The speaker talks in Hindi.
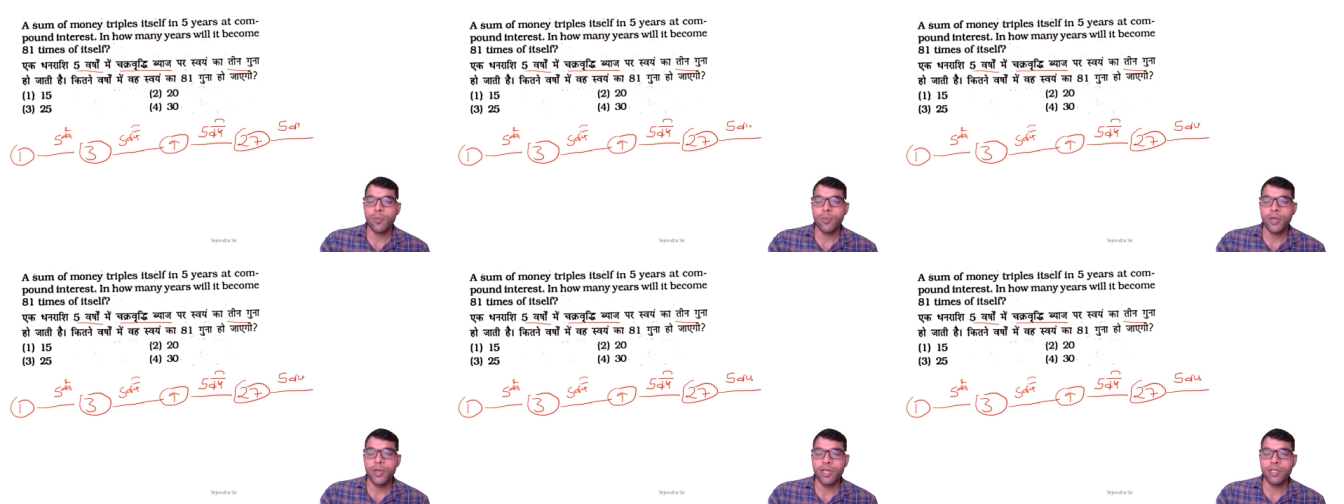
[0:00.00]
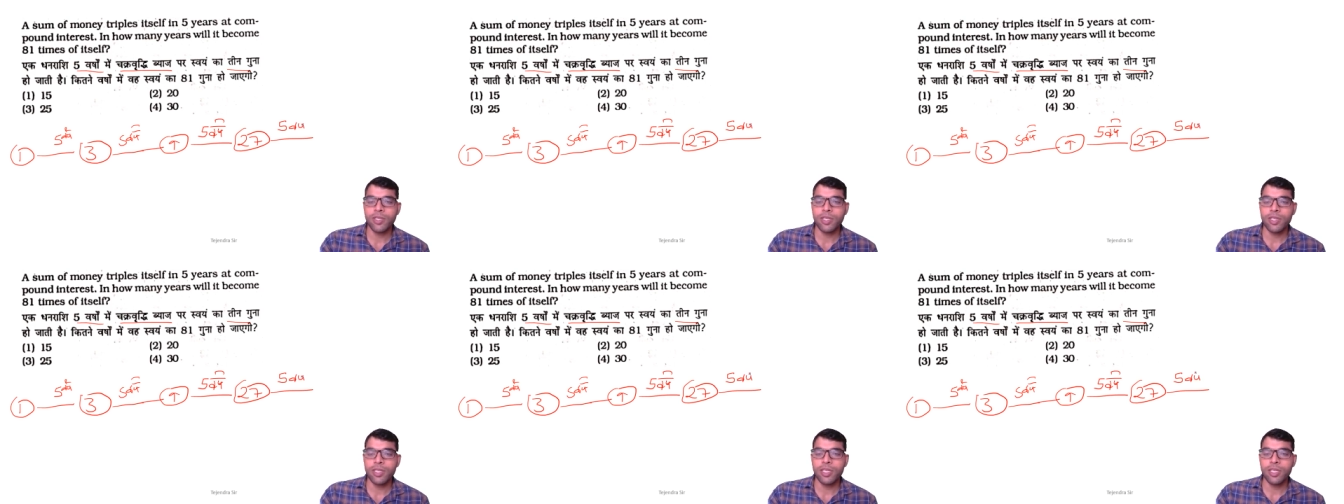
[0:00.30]
फिर
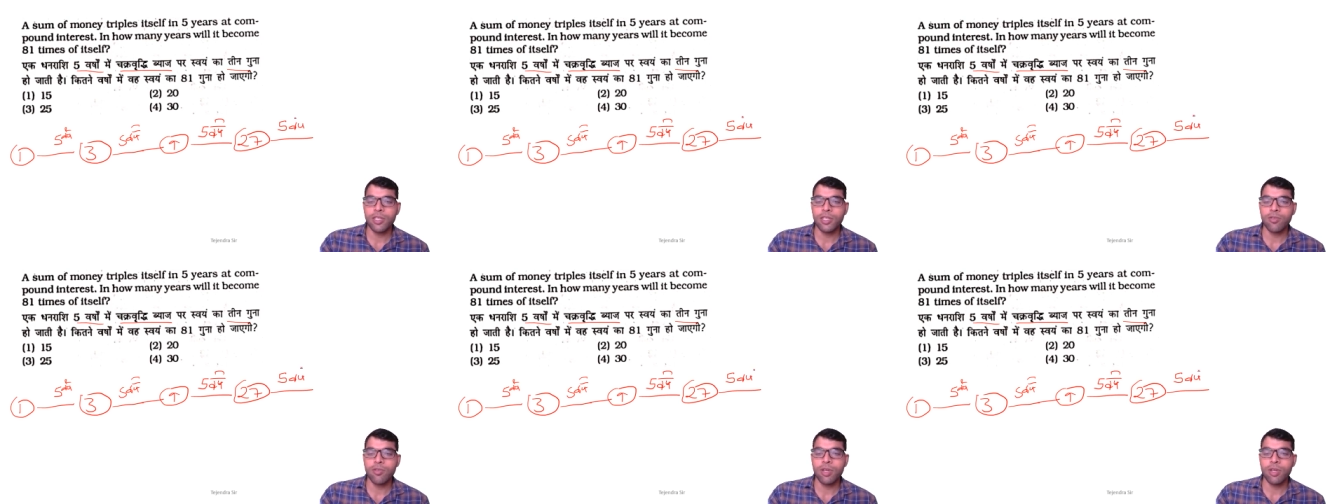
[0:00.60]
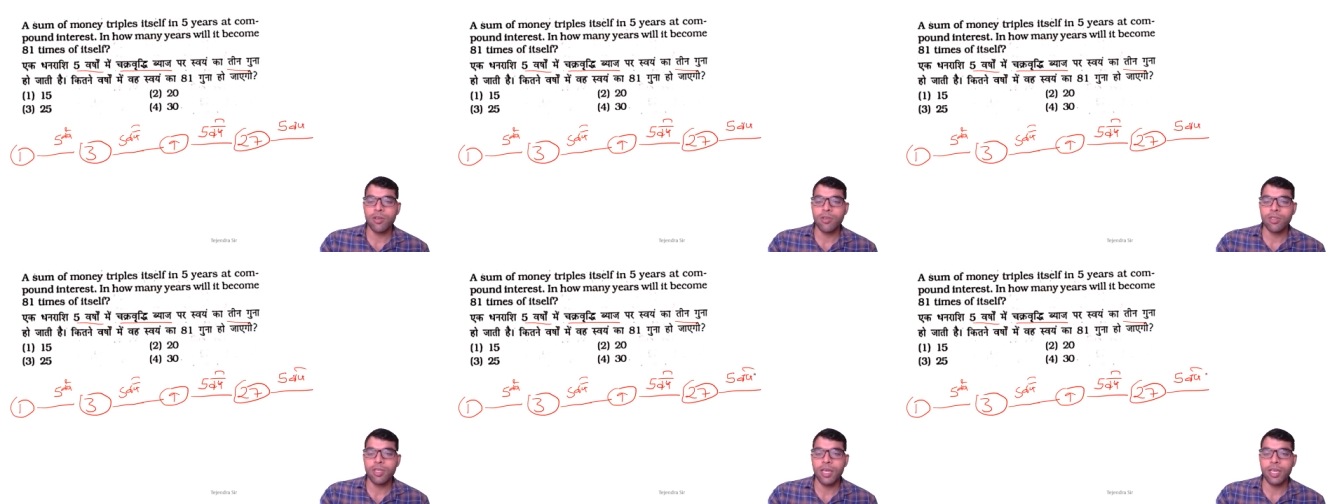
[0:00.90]
से तीन गुना
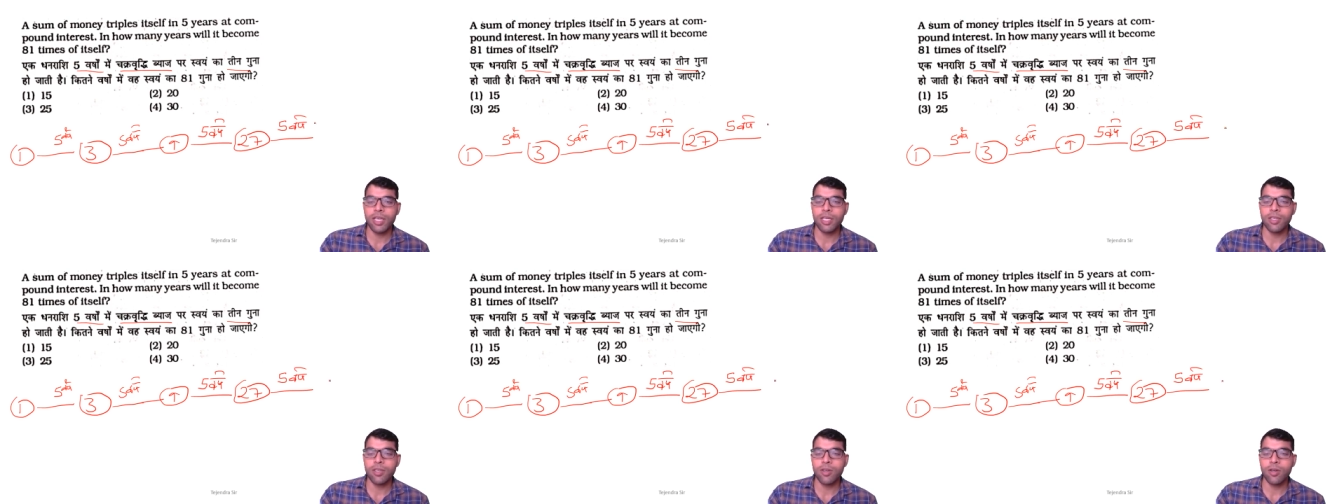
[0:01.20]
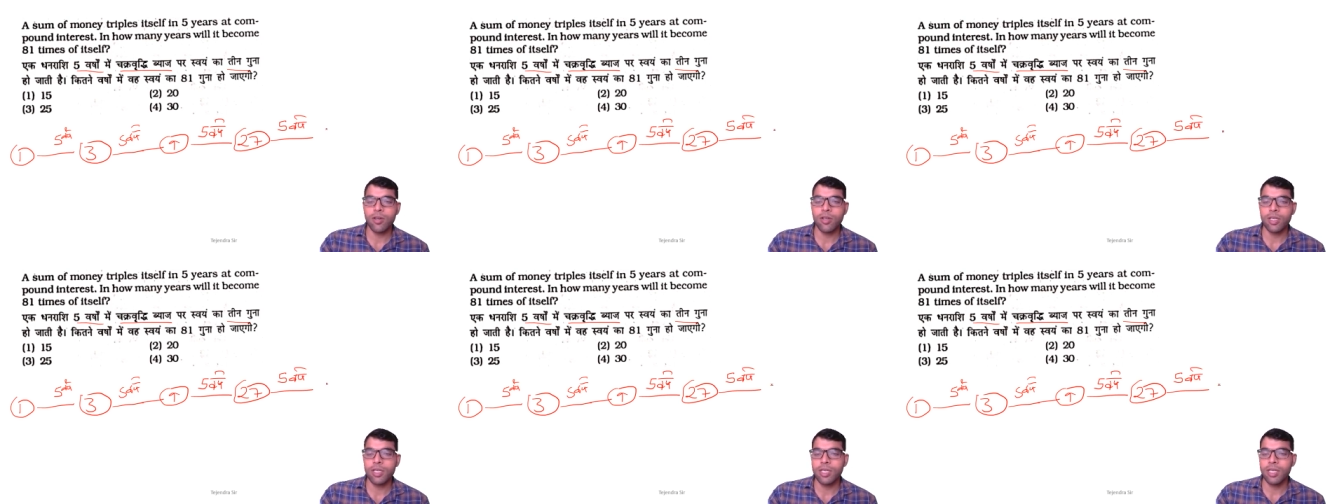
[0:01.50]
हो जाएगी
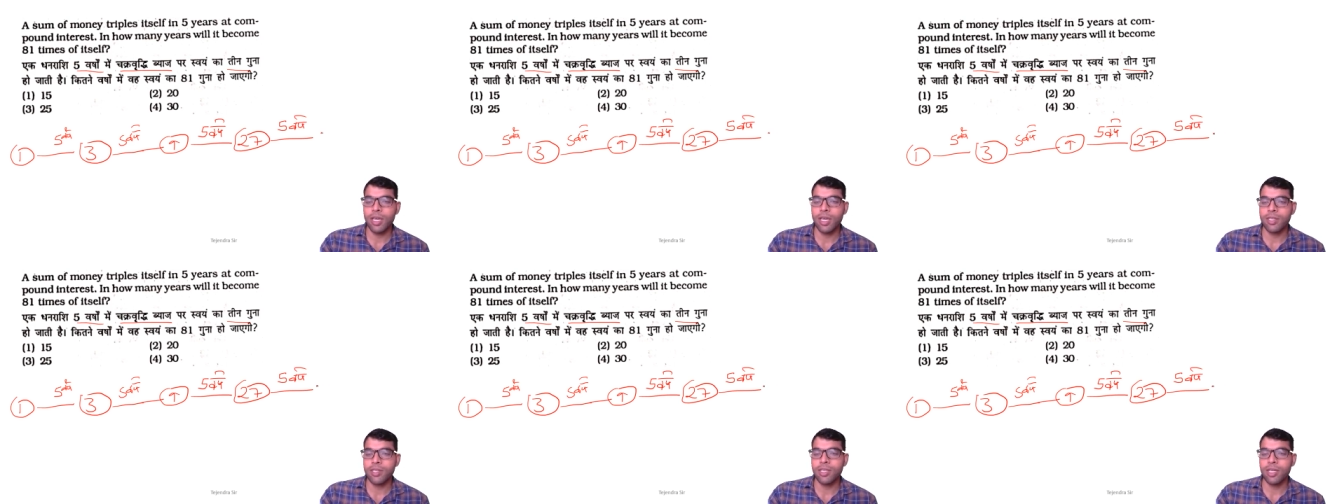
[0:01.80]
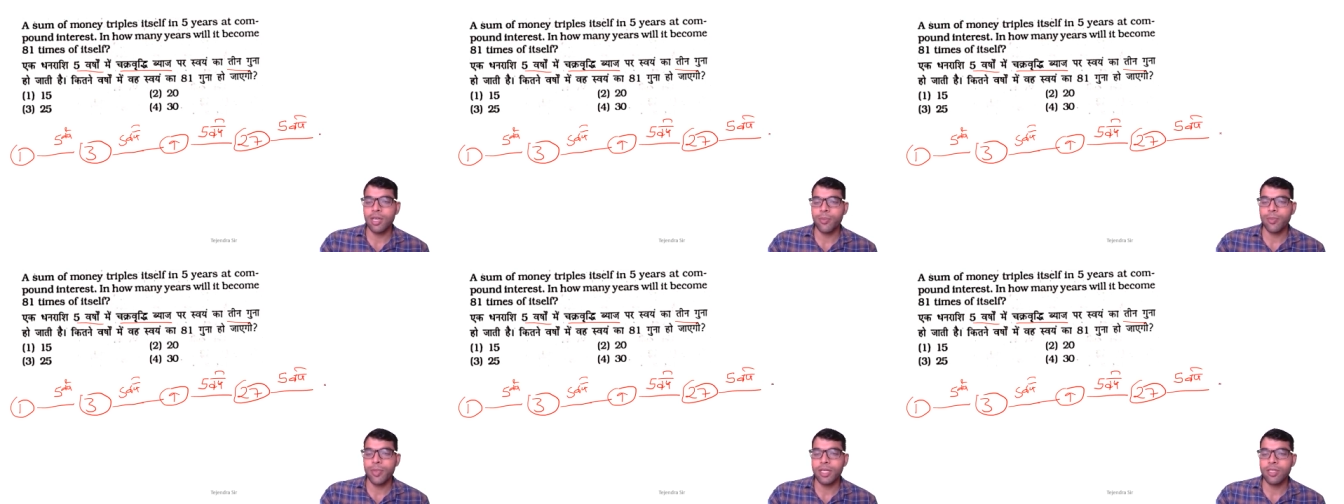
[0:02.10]
और इक्यासी
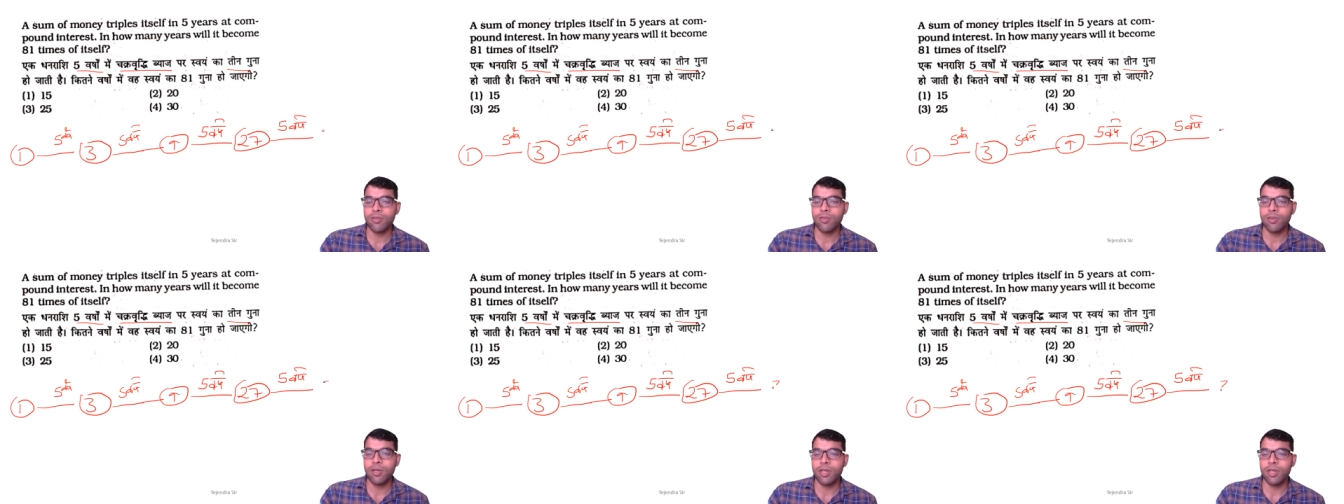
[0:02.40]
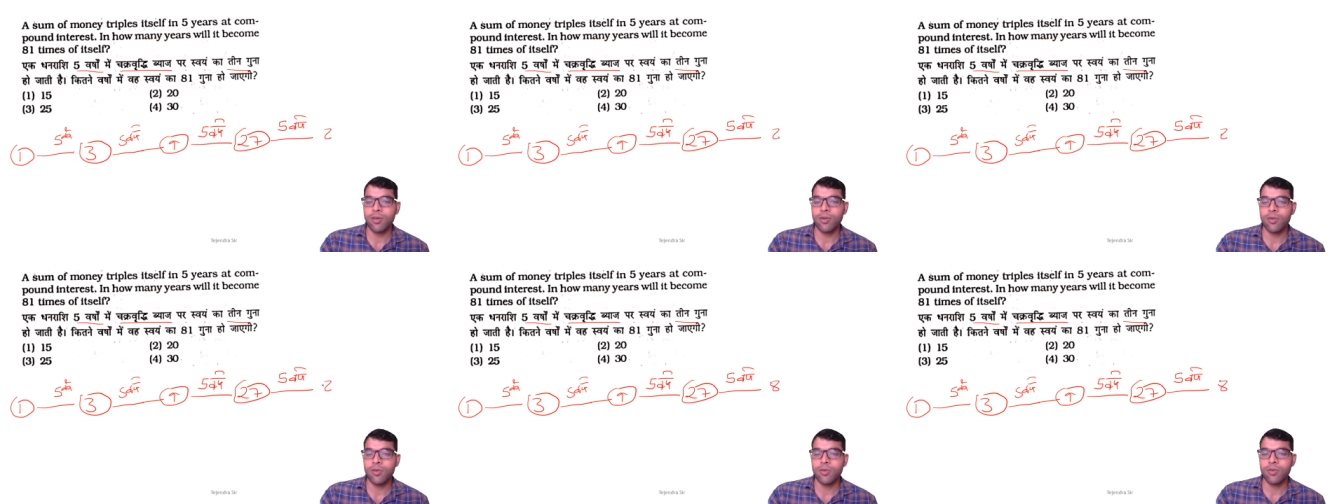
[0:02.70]
का पाँच गुना
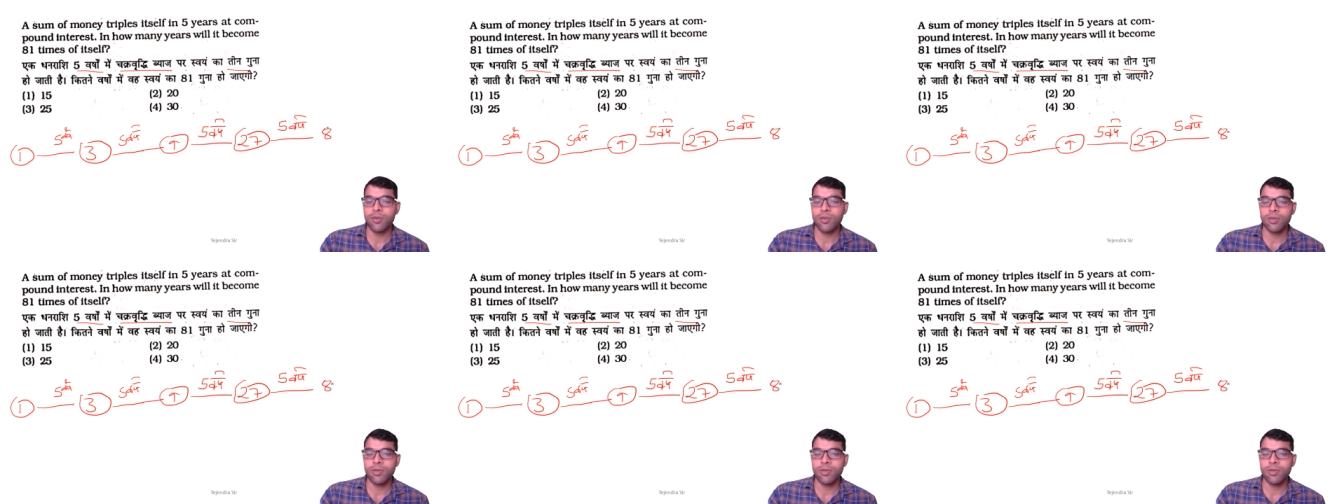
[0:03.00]
हो